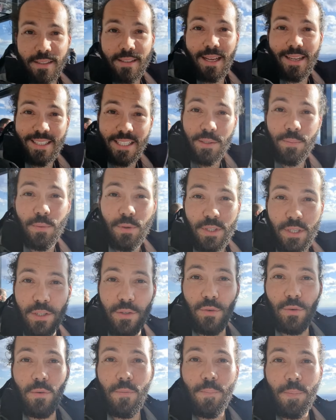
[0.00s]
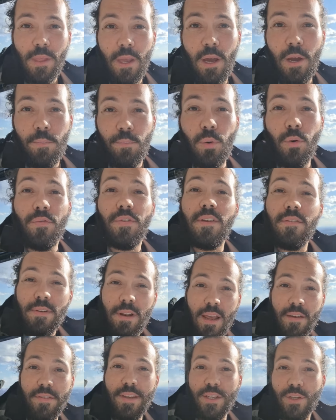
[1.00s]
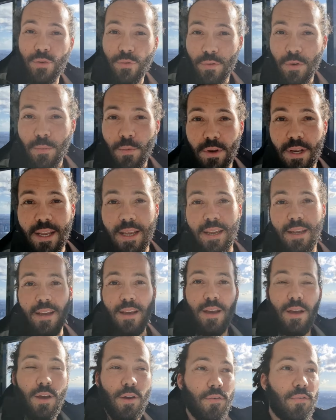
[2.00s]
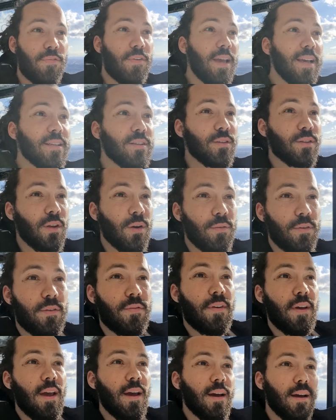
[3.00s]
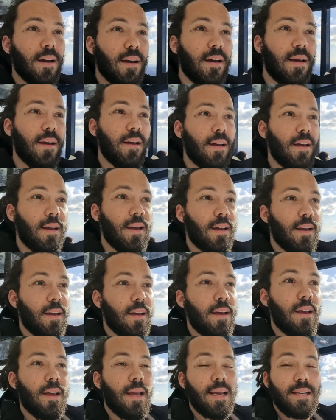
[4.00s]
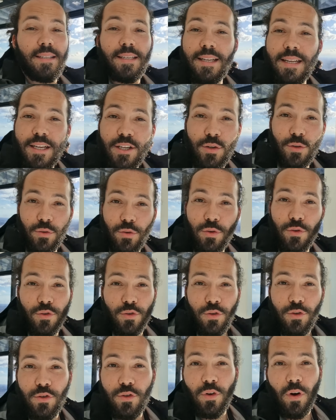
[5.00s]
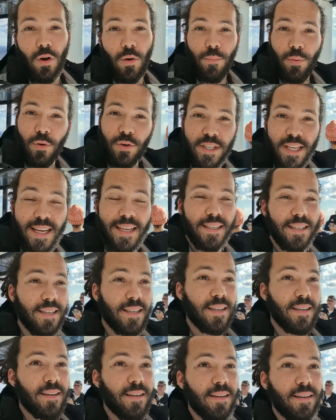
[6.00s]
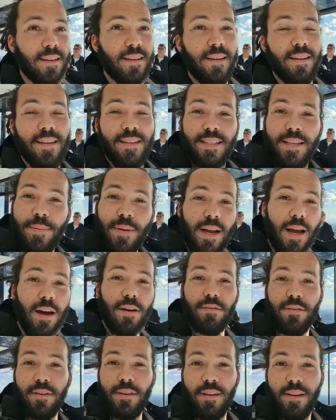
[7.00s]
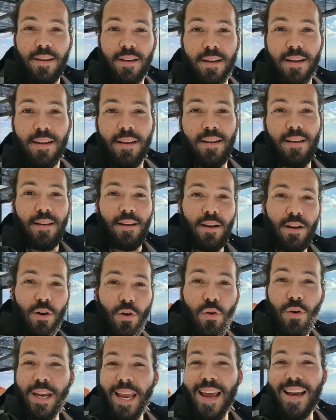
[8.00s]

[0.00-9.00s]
ta disposition pour vivre la vie que tu veux mener, faire ce que tu as envie de faire. Et si les gens te jugent durant le process, c'est pas grave. Who